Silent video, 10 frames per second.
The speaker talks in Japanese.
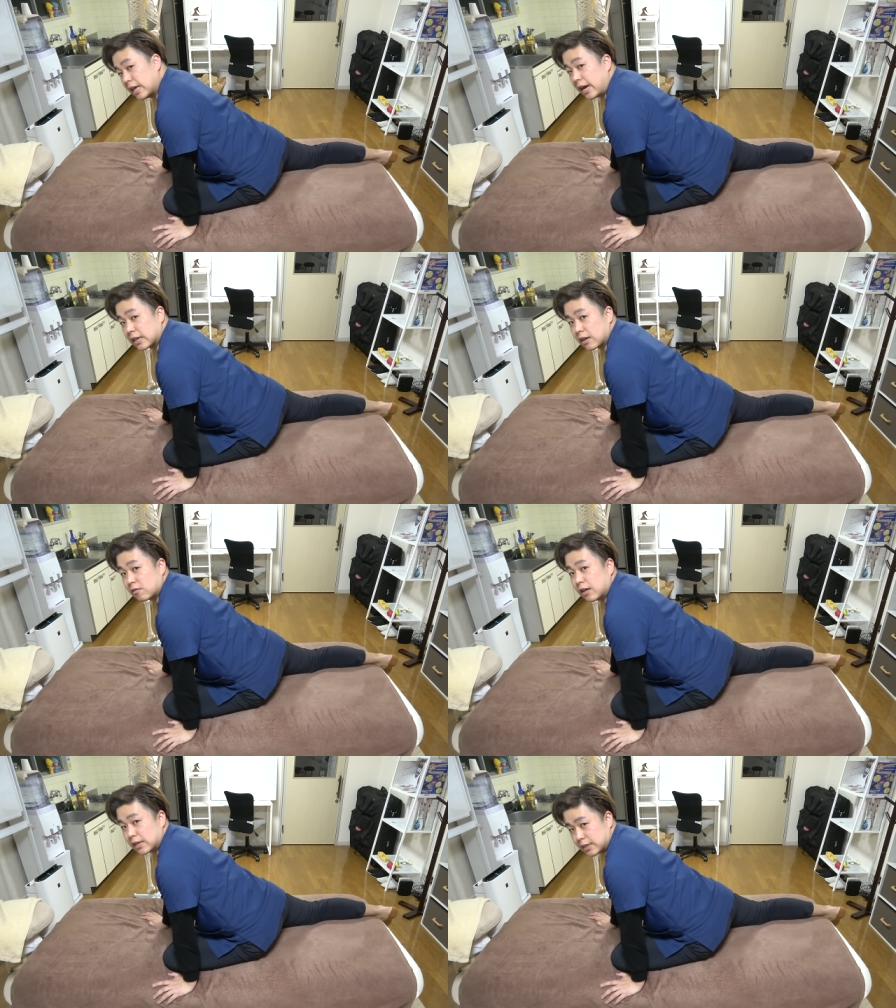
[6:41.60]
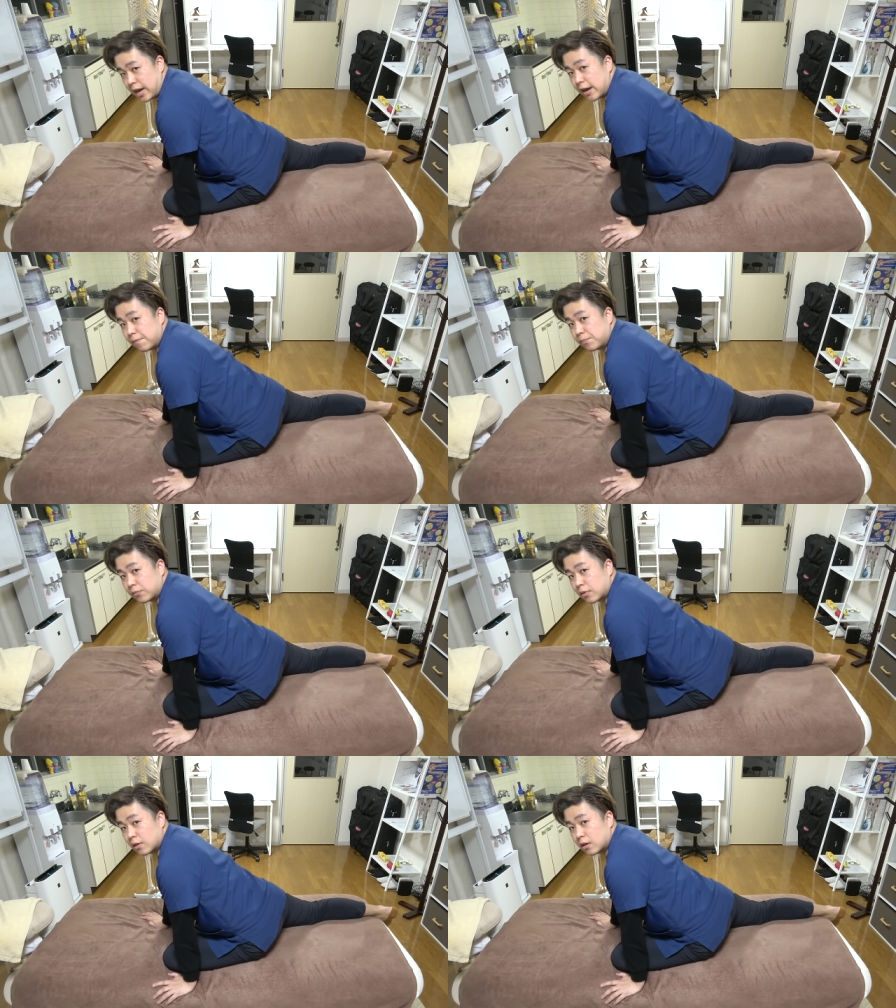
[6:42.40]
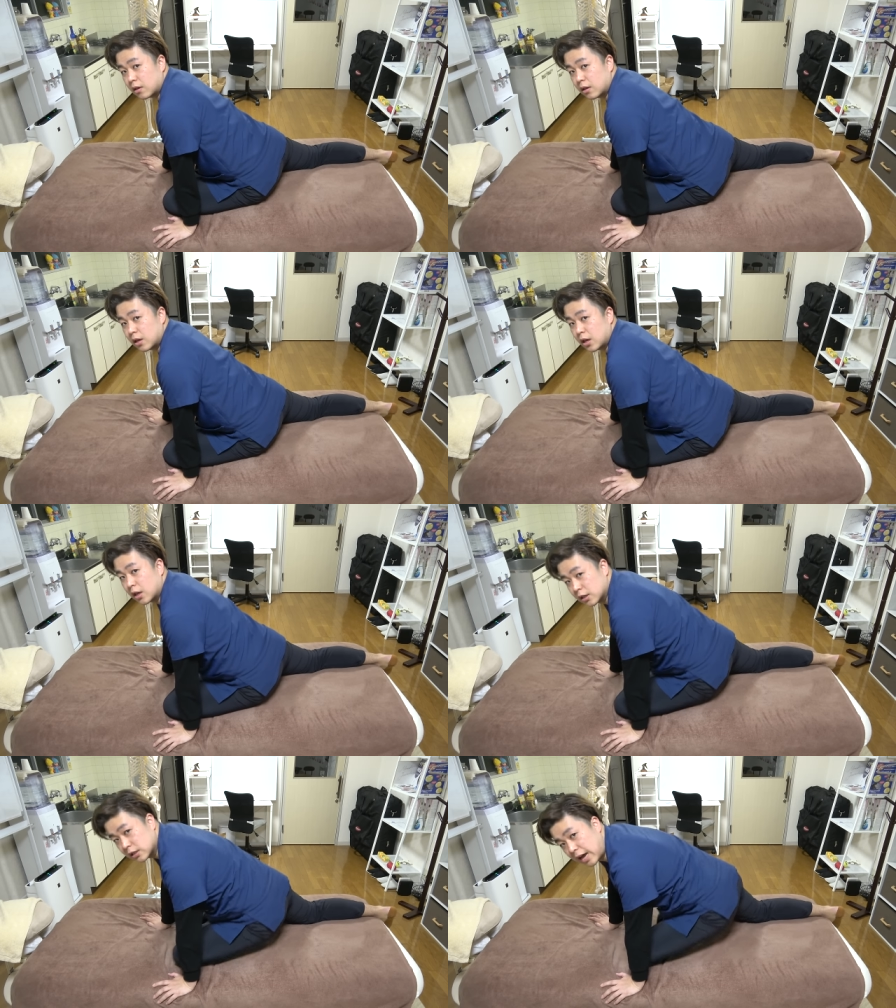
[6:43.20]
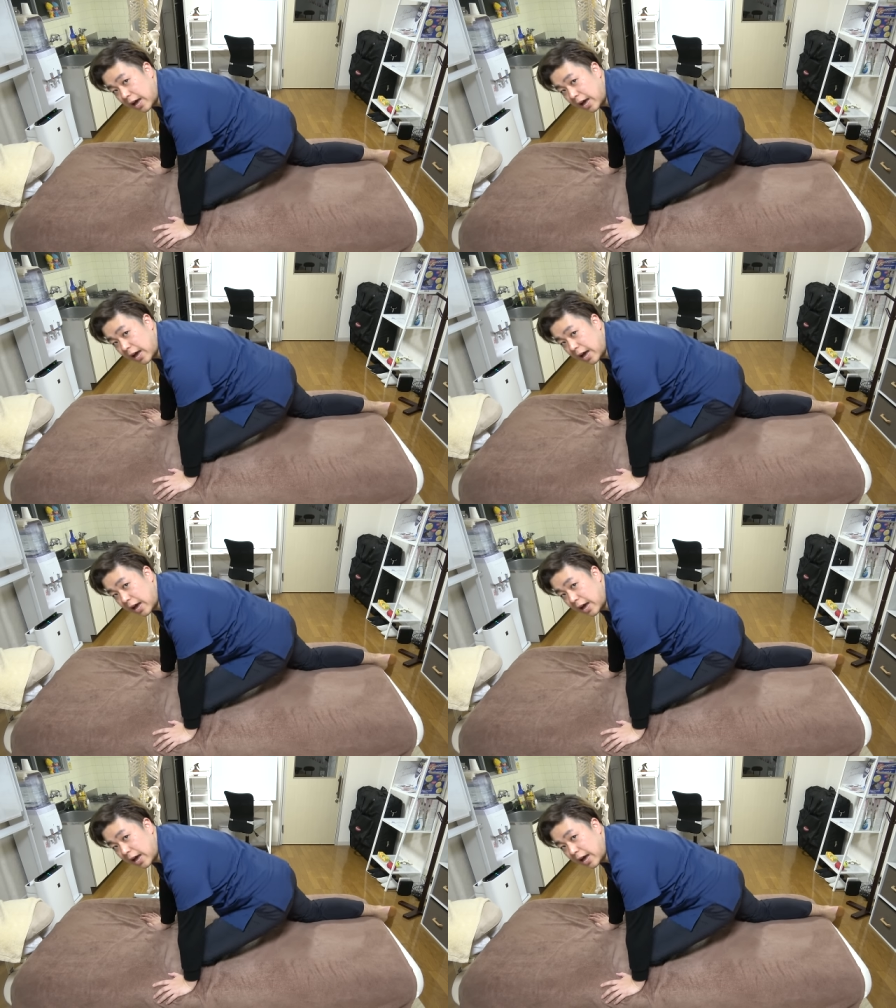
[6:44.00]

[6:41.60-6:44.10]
てあげてください次